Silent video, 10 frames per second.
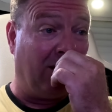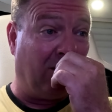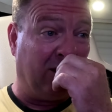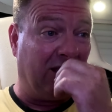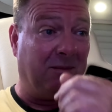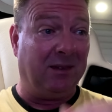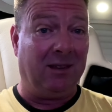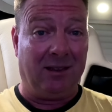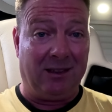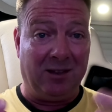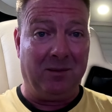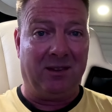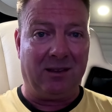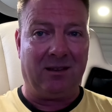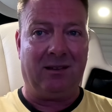Und in, in diesem
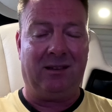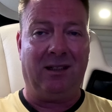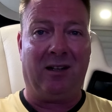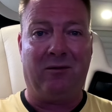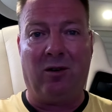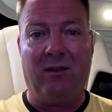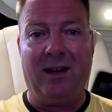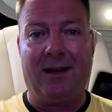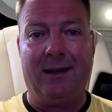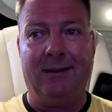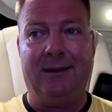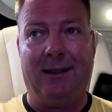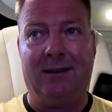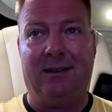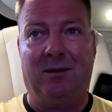Sinne direkt vorweg,
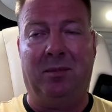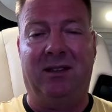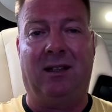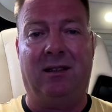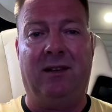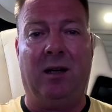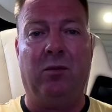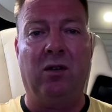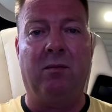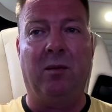ja, es ist bezahlte Werbung.